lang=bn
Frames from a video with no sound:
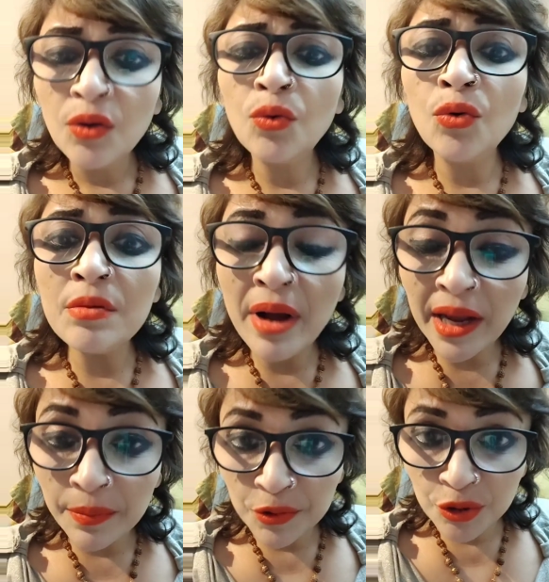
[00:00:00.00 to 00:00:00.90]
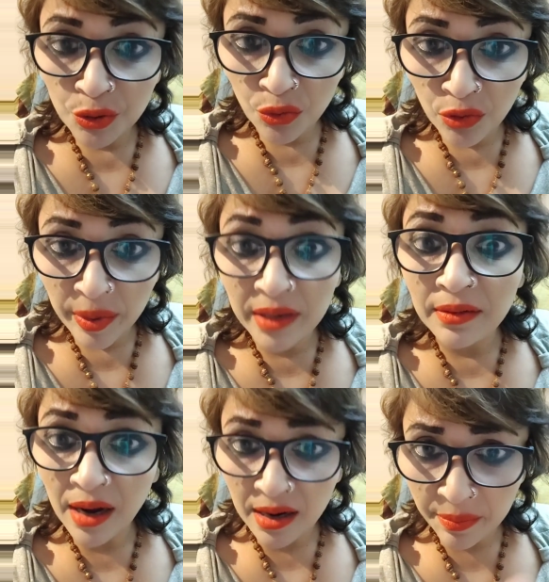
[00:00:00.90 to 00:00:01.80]
কোন মাকে পুজো করবেন
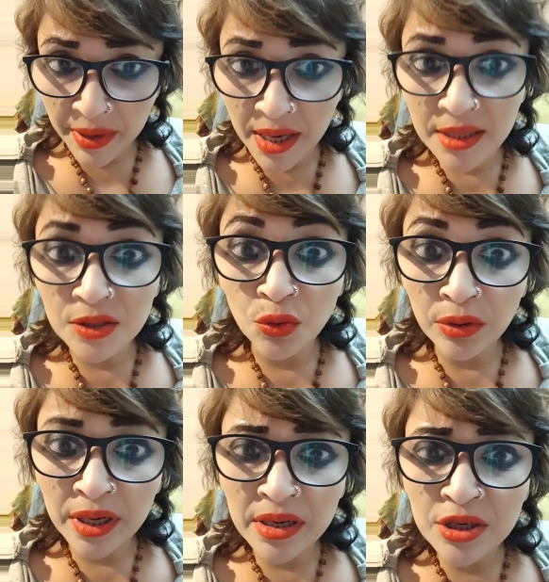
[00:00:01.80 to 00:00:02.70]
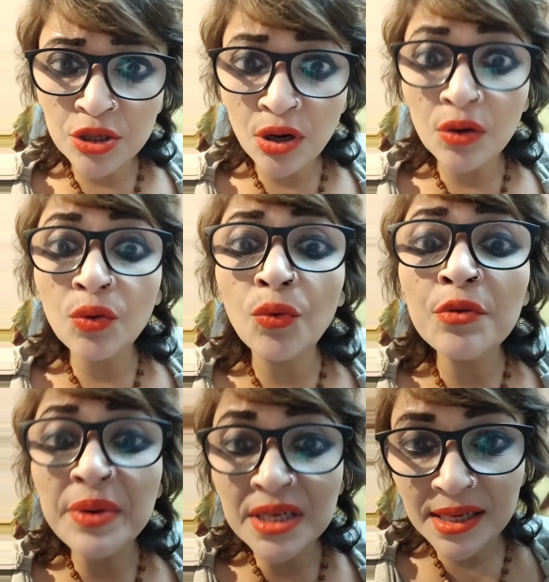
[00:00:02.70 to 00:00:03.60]
তারাপীঠ দক্ষিণেশ্বর কোন
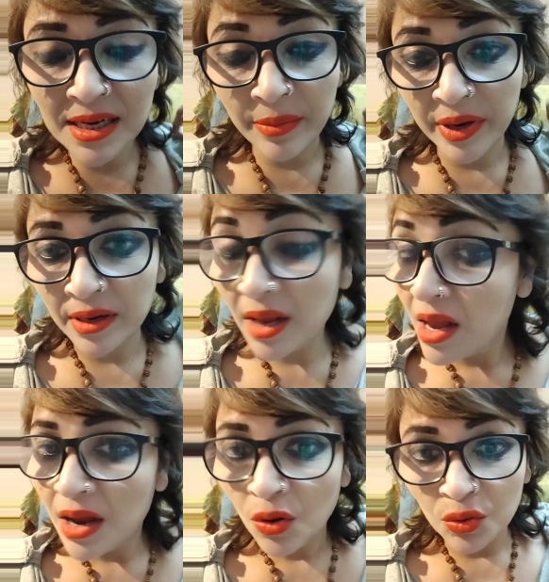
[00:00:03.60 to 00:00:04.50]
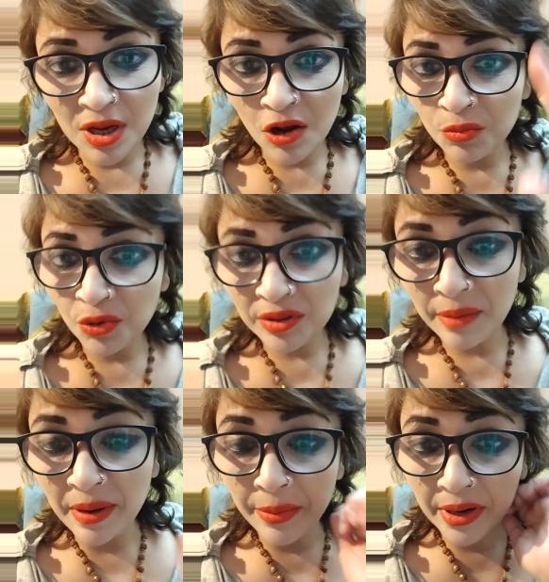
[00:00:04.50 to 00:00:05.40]
পিঠে যাবেন কোথাও মুক্তি
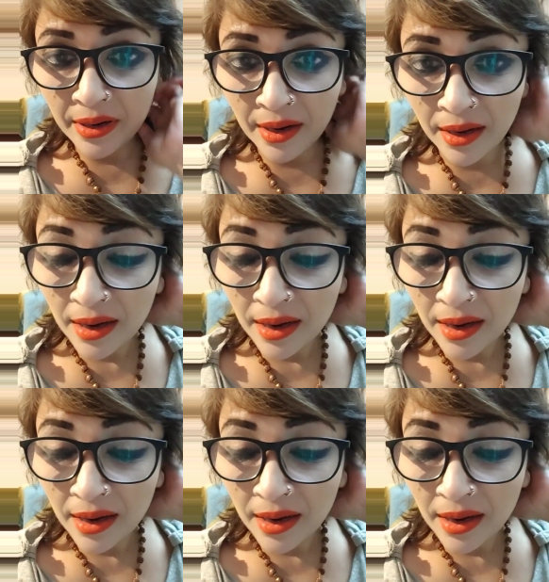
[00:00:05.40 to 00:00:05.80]
পাবেন না